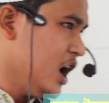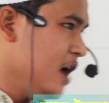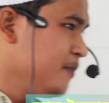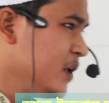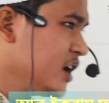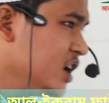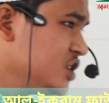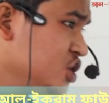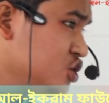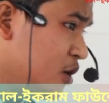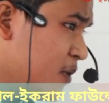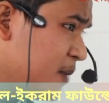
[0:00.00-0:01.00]
আপনার কাছে
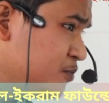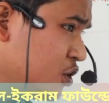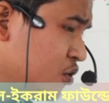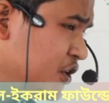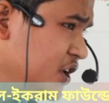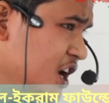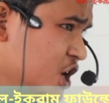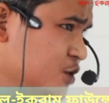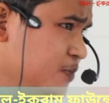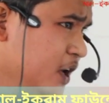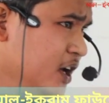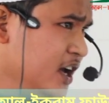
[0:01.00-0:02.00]
জবাব তখন কি
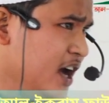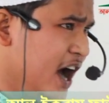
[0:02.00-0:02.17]
আসবে